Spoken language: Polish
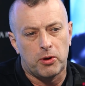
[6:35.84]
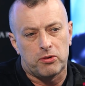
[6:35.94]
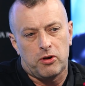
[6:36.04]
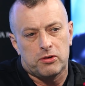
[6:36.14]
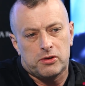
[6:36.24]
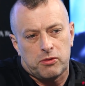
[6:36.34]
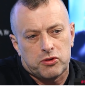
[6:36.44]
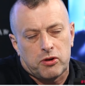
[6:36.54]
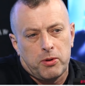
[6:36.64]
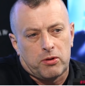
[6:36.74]
odbiory,
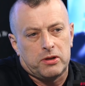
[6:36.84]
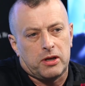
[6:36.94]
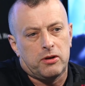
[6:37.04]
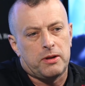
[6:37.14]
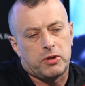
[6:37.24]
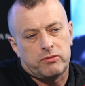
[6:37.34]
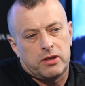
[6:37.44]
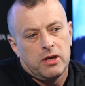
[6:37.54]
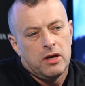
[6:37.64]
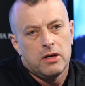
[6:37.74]
są różne odbiory tego. Na
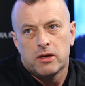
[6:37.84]
przykład...